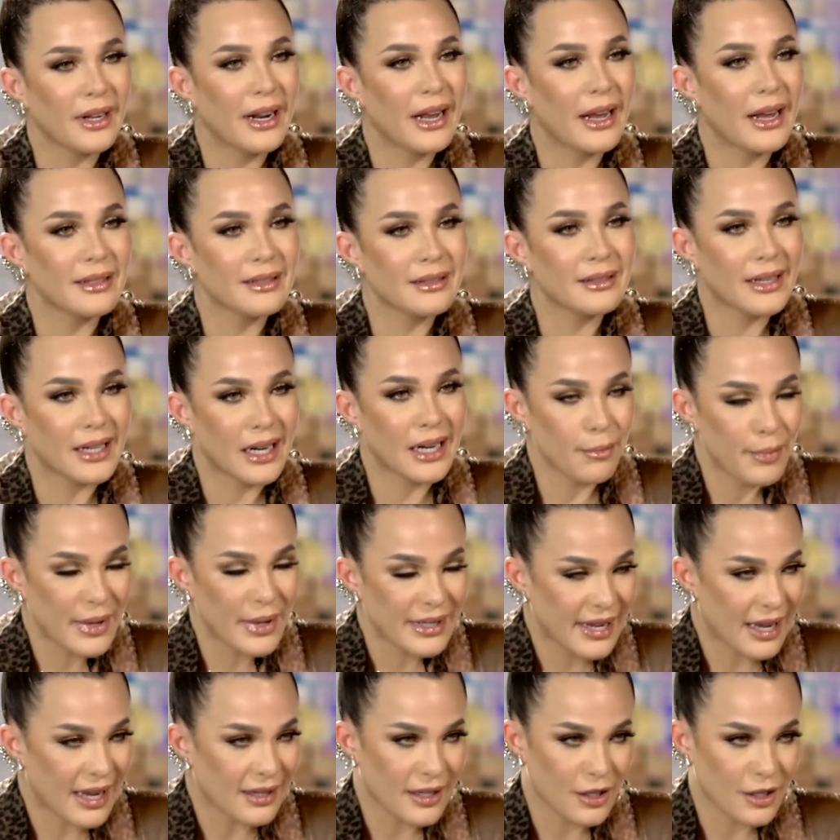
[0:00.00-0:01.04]
las
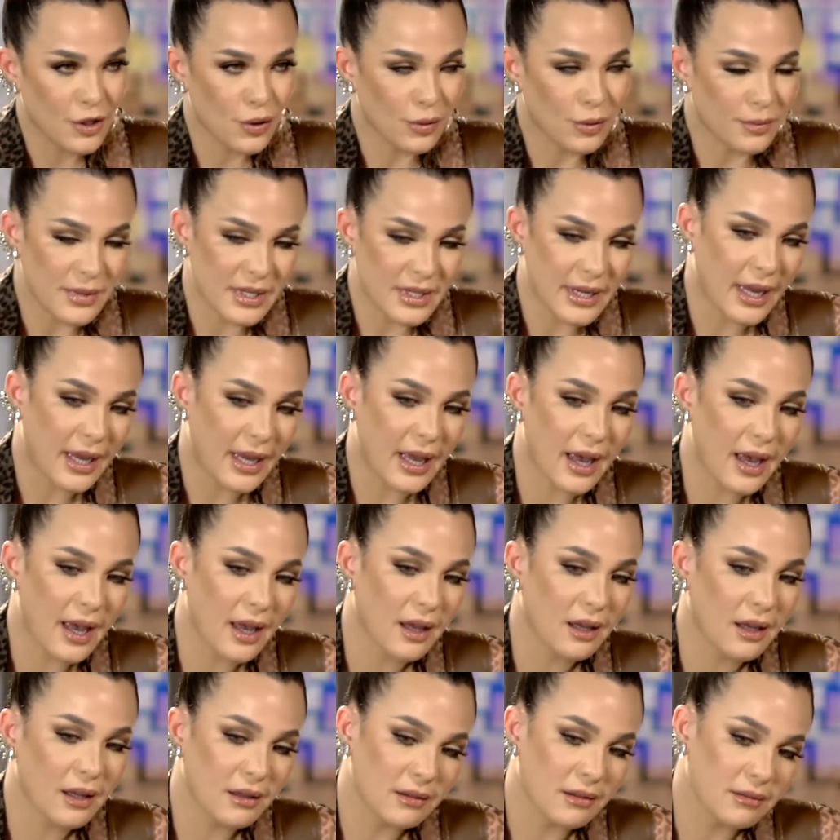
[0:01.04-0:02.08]
terapias que has hecho? Sé
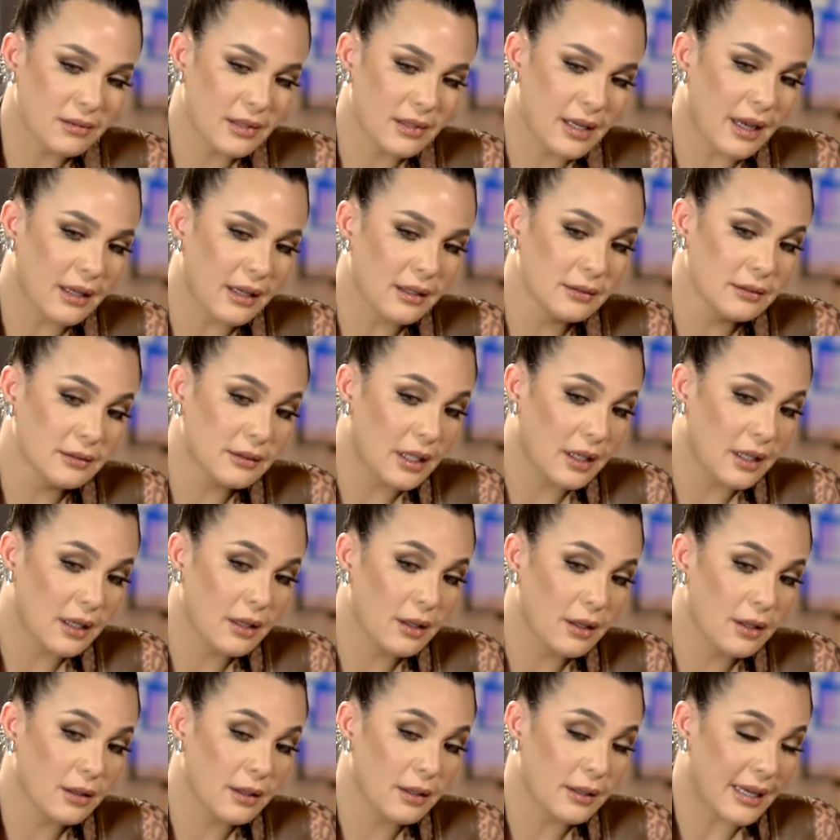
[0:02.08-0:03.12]
que, que, han
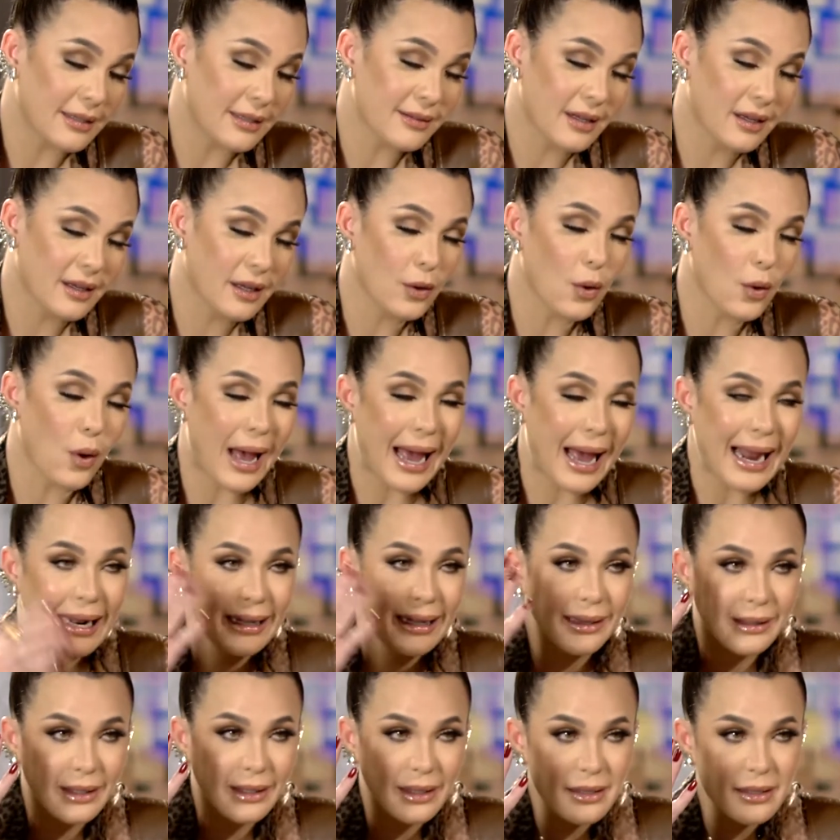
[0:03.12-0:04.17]
tenido, que has tenido
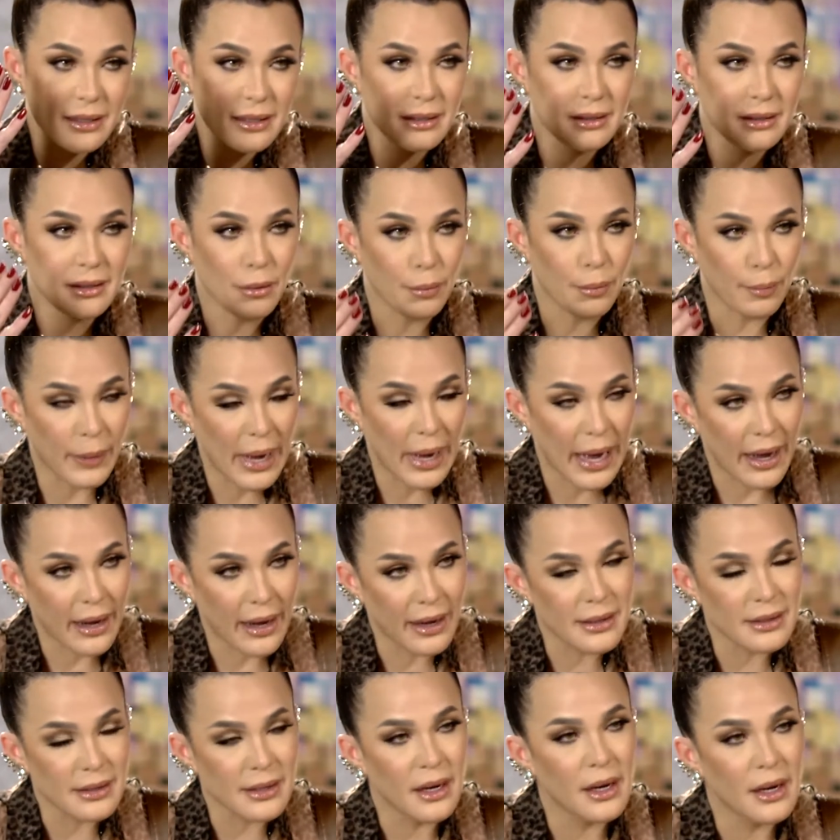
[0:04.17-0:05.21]
altas,
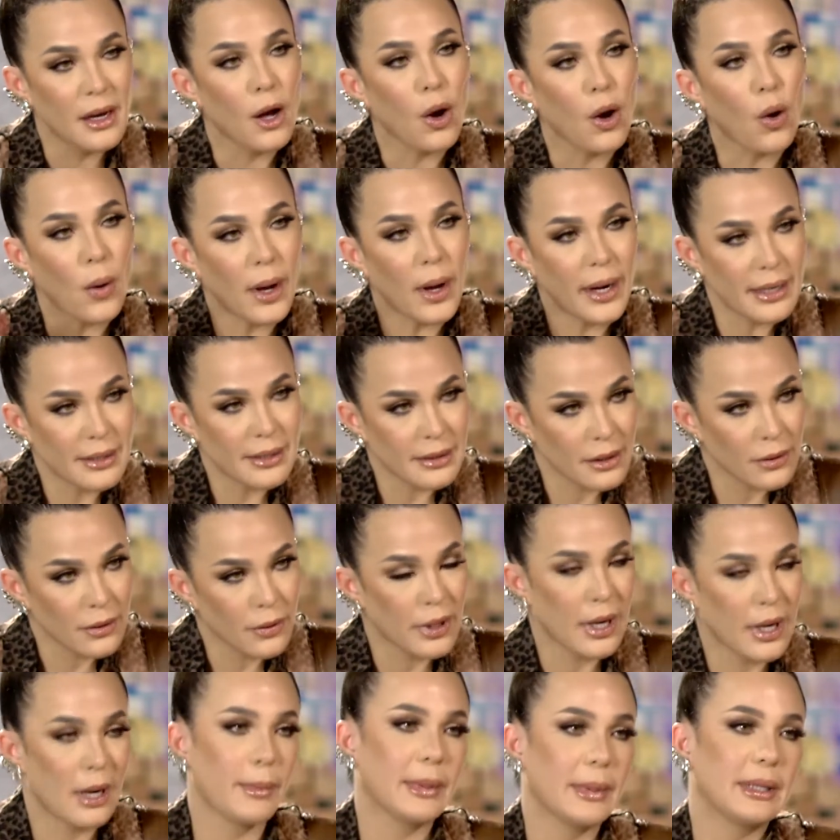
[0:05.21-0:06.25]
bajas. ¿Cuál ha sido
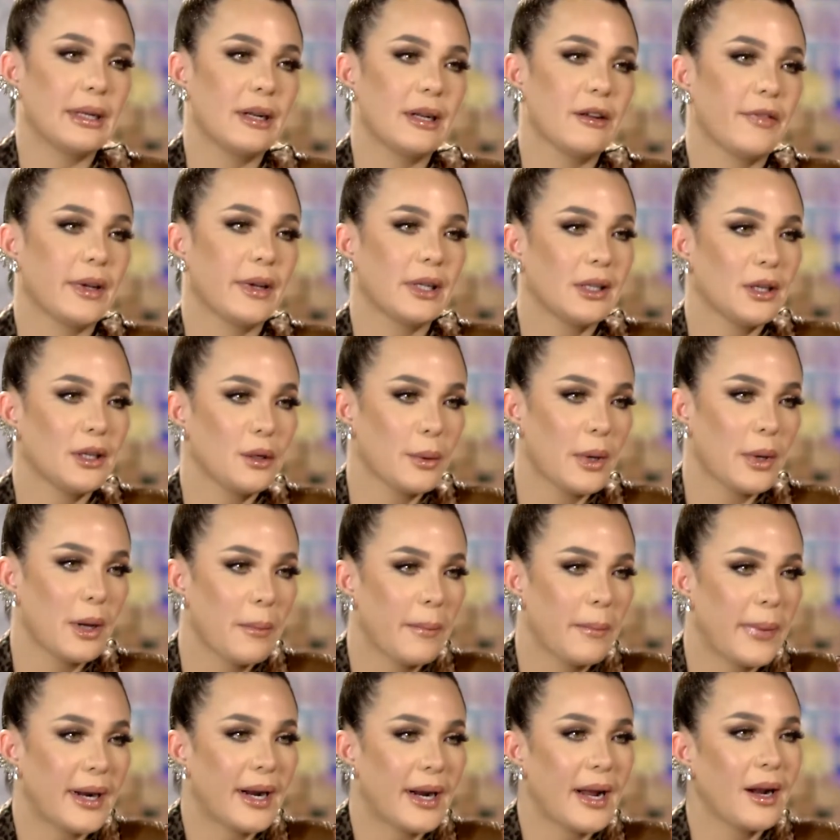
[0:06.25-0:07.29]
realmente la efectiva
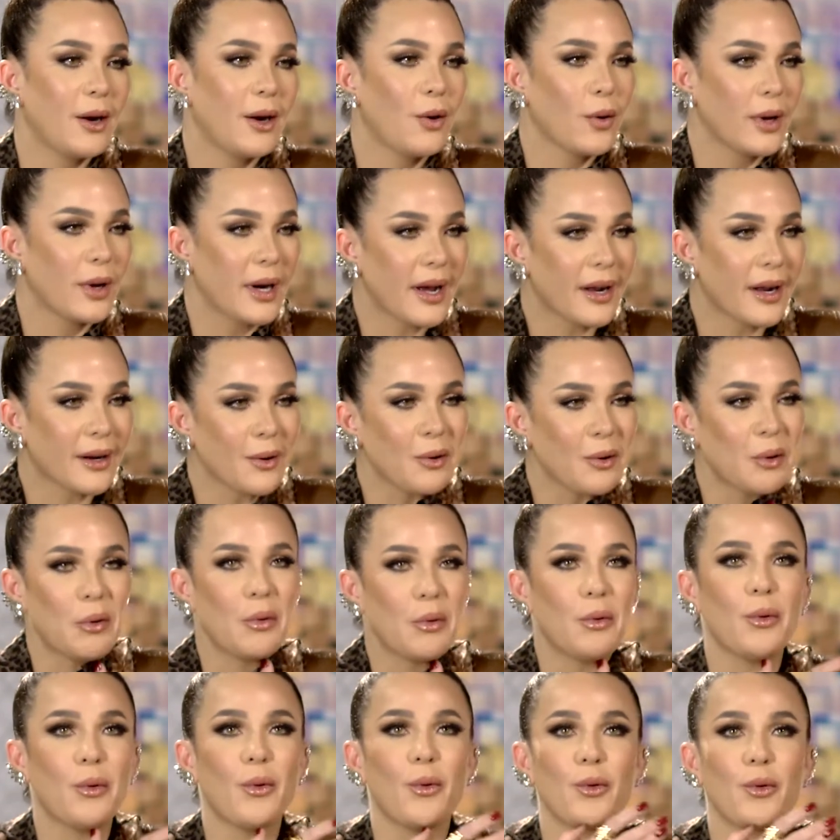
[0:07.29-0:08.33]
para lograr
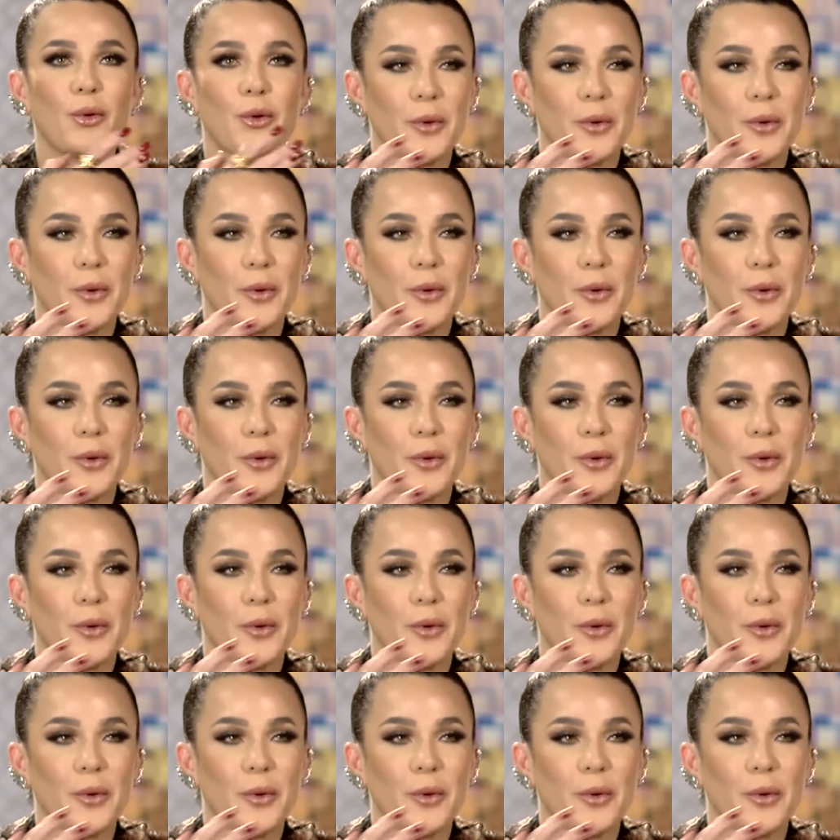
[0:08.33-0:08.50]
un